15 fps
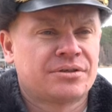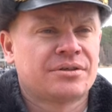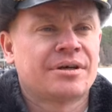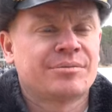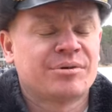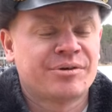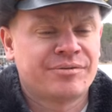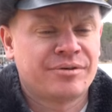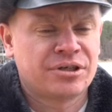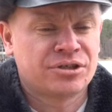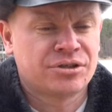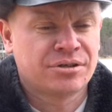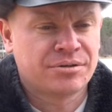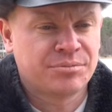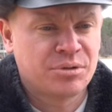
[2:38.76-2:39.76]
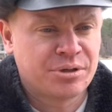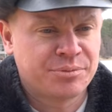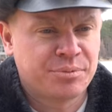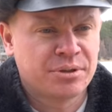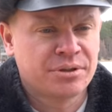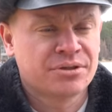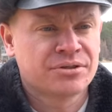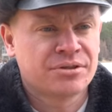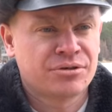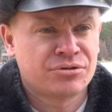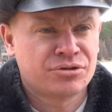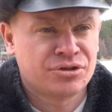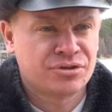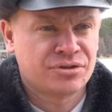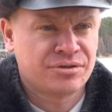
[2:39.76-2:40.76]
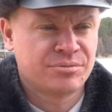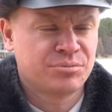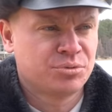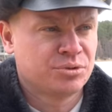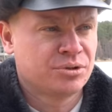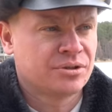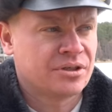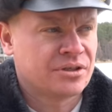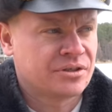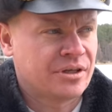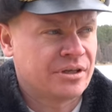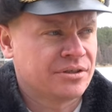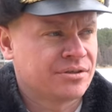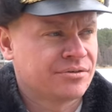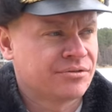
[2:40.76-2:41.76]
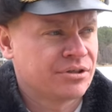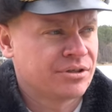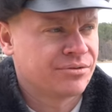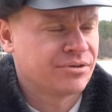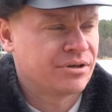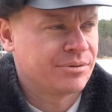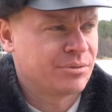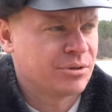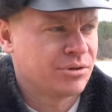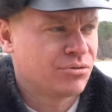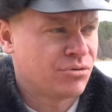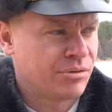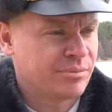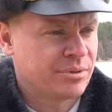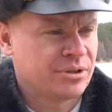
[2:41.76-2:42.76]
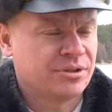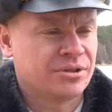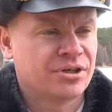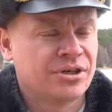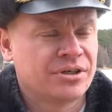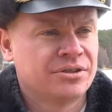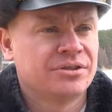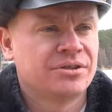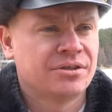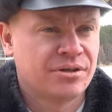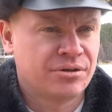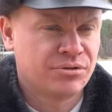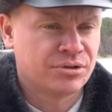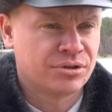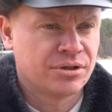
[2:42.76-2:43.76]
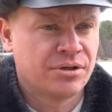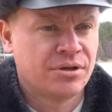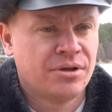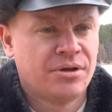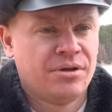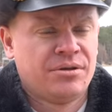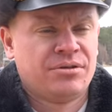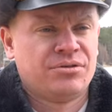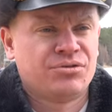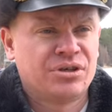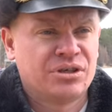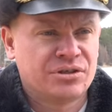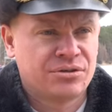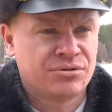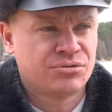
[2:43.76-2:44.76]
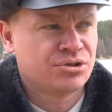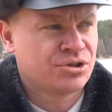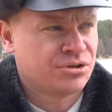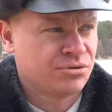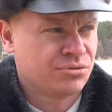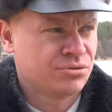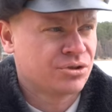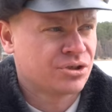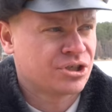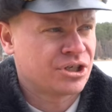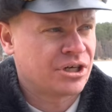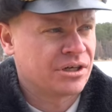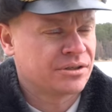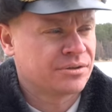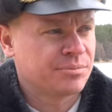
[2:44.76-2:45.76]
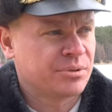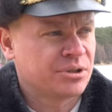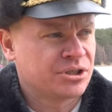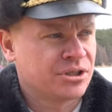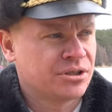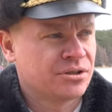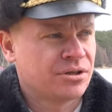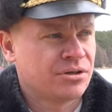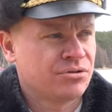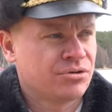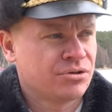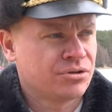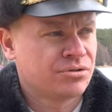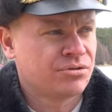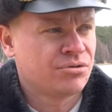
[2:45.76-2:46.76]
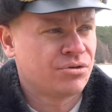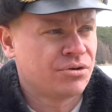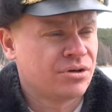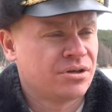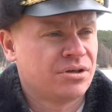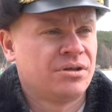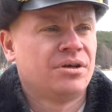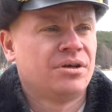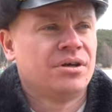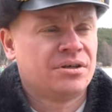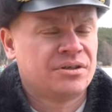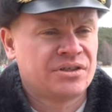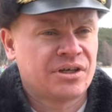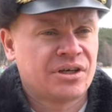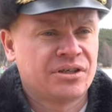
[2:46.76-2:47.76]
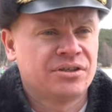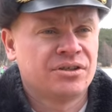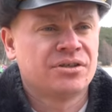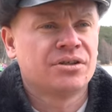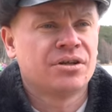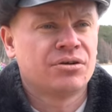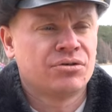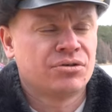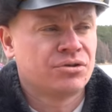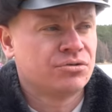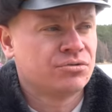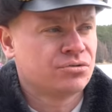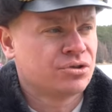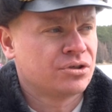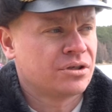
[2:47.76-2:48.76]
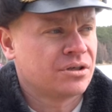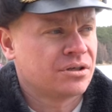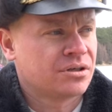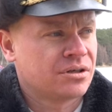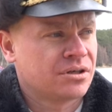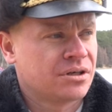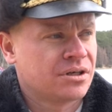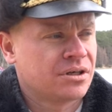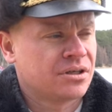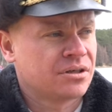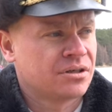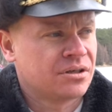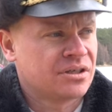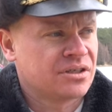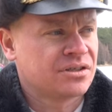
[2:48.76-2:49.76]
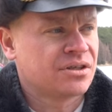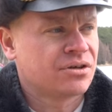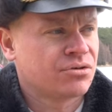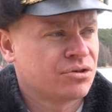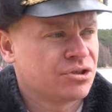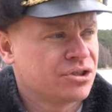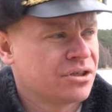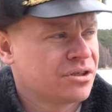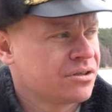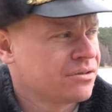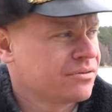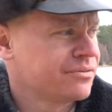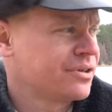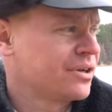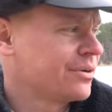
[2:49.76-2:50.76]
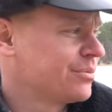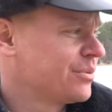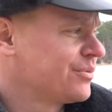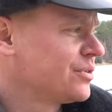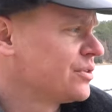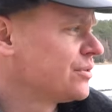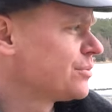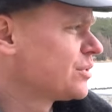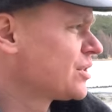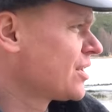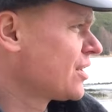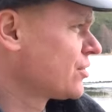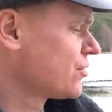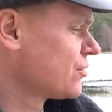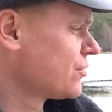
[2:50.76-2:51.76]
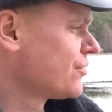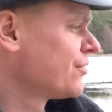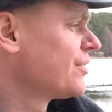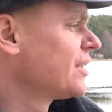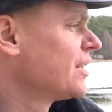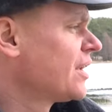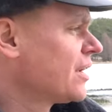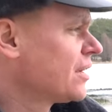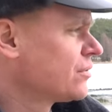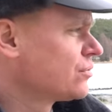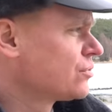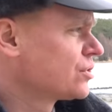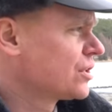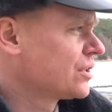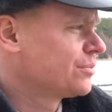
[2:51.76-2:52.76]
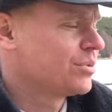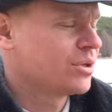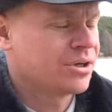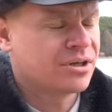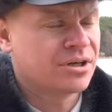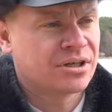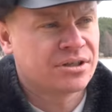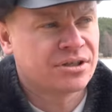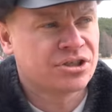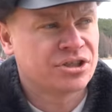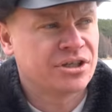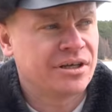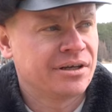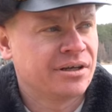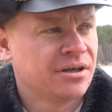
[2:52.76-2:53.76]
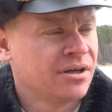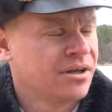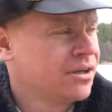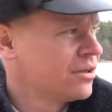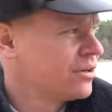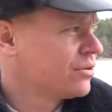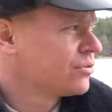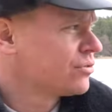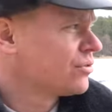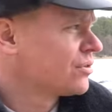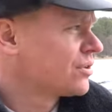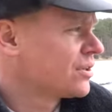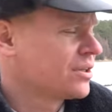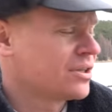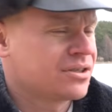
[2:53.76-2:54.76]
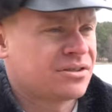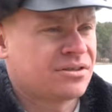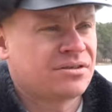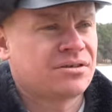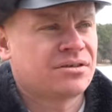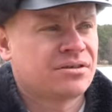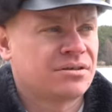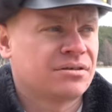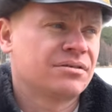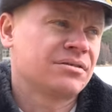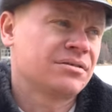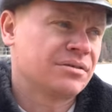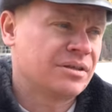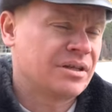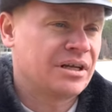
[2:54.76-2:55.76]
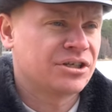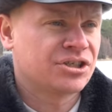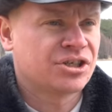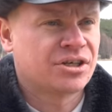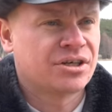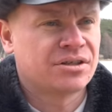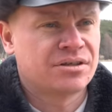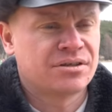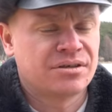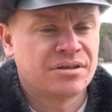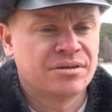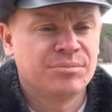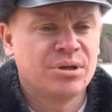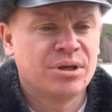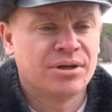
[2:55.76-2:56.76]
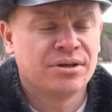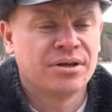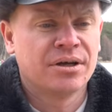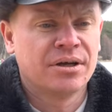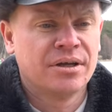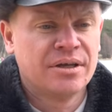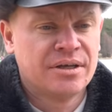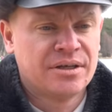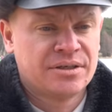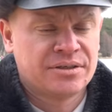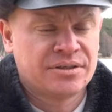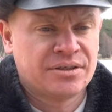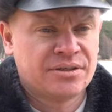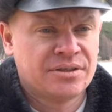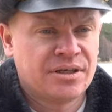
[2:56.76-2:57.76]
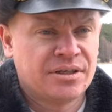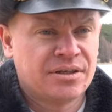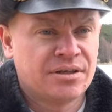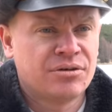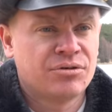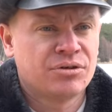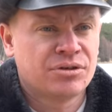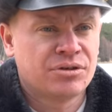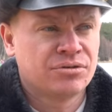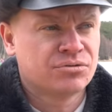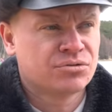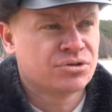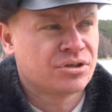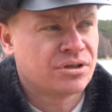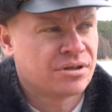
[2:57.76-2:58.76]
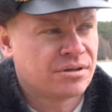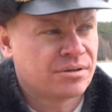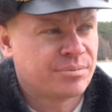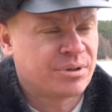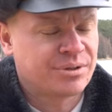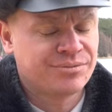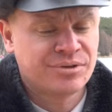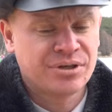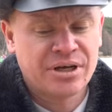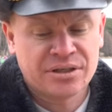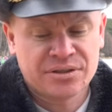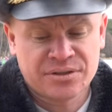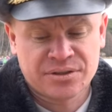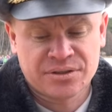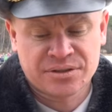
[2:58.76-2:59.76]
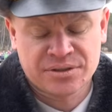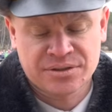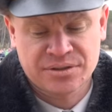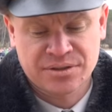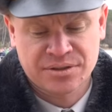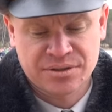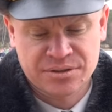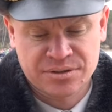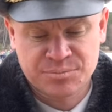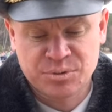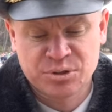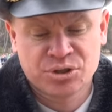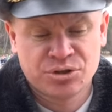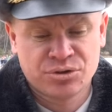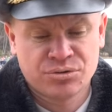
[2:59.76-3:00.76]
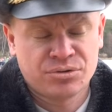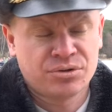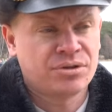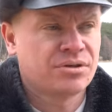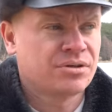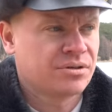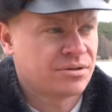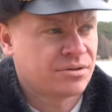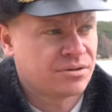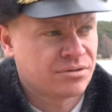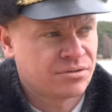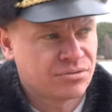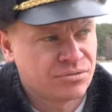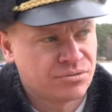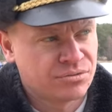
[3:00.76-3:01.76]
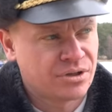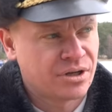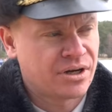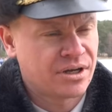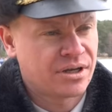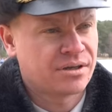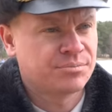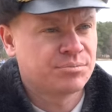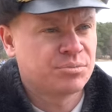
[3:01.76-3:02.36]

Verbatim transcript: самых важных мер предосторожности будет остаться в это время дома и не ходить на лед. Но если уже не удержались, пошли на лед, то заходить на лед нужно э, осторожно, как мы видим, сразу вода уже от берега отошла, лед только есть э, дальше от, от берега. Зайдя на лед, нужно продвигаться с, с пешней, э, ударяя